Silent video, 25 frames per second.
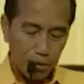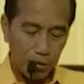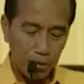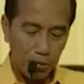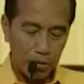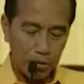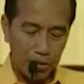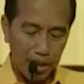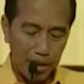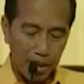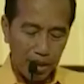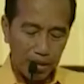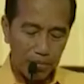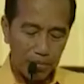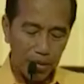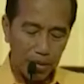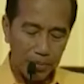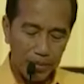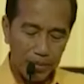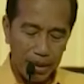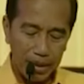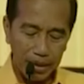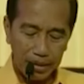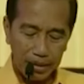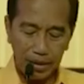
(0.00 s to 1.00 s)
sudah
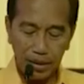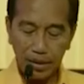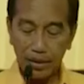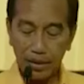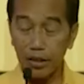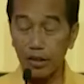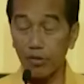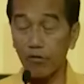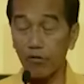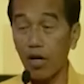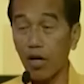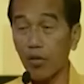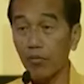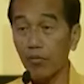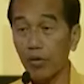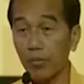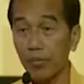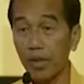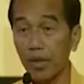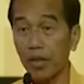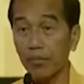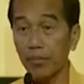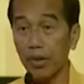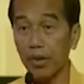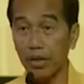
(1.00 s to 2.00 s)
memiliki ketua umum
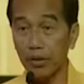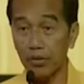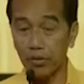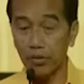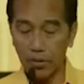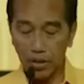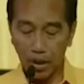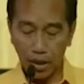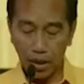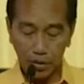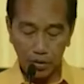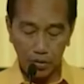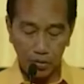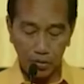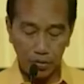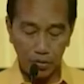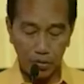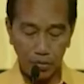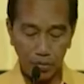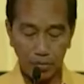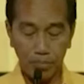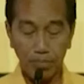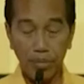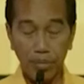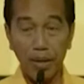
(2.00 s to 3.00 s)
yang baru
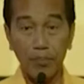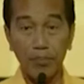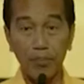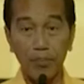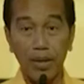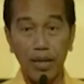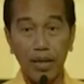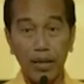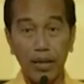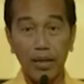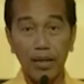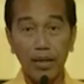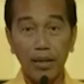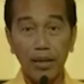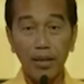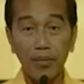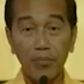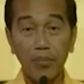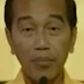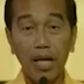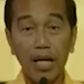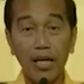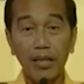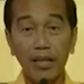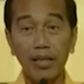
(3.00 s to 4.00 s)
yaitu Bapak
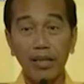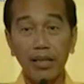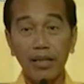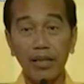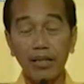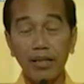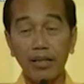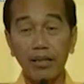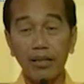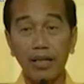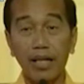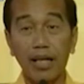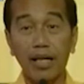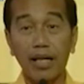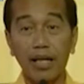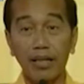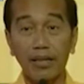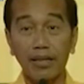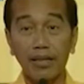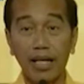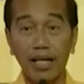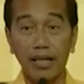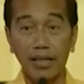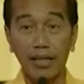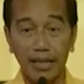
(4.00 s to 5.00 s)
Bahlil
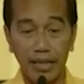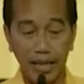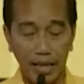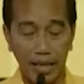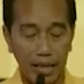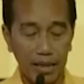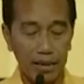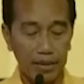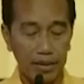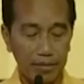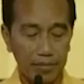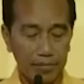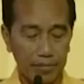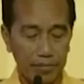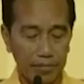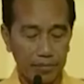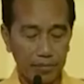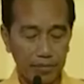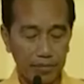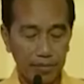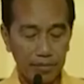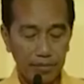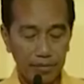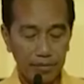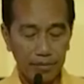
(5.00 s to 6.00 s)
Lahadalia
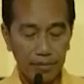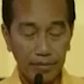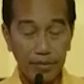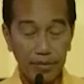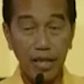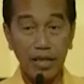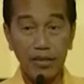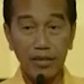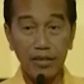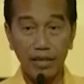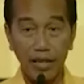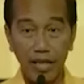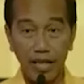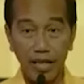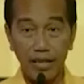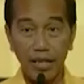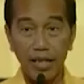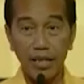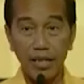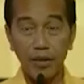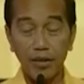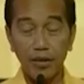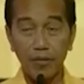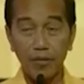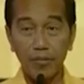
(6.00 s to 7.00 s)
yang
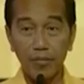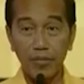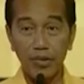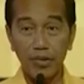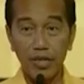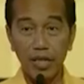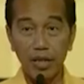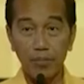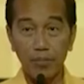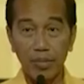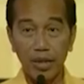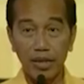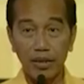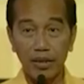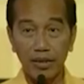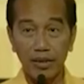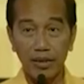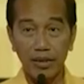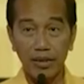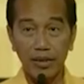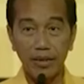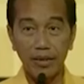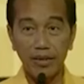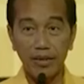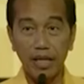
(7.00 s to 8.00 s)
sekarang menjabat
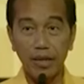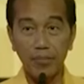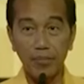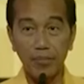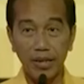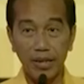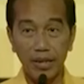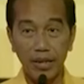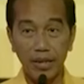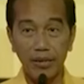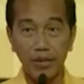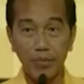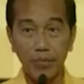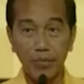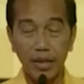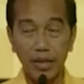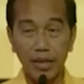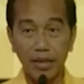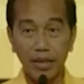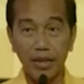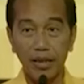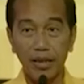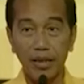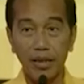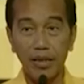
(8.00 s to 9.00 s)
di kabinet
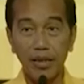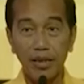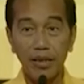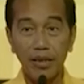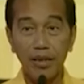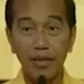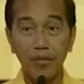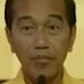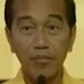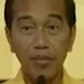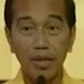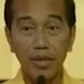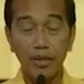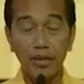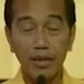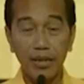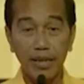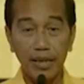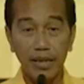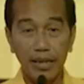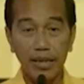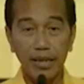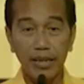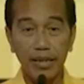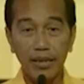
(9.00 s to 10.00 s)
sebagai
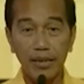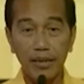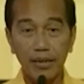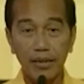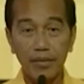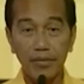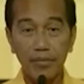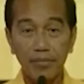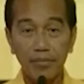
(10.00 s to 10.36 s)
Menteri